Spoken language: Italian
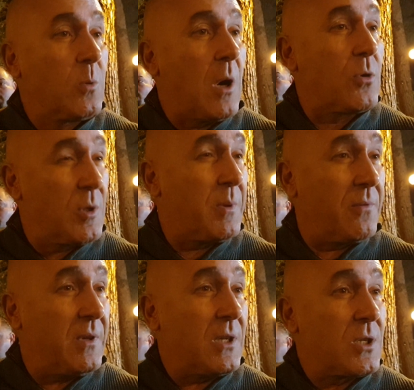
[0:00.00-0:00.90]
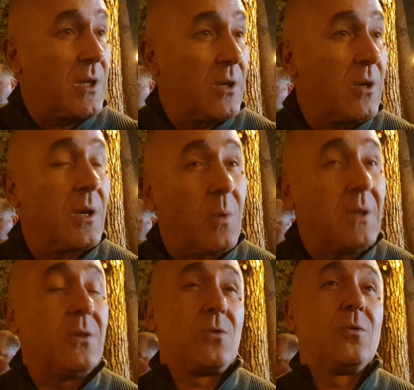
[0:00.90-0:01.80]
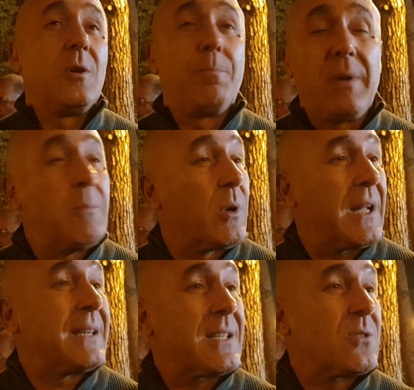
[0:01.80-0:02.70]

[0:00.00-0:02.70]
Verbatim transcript: qua oggi per vincere no? e quindi io sono il primo grande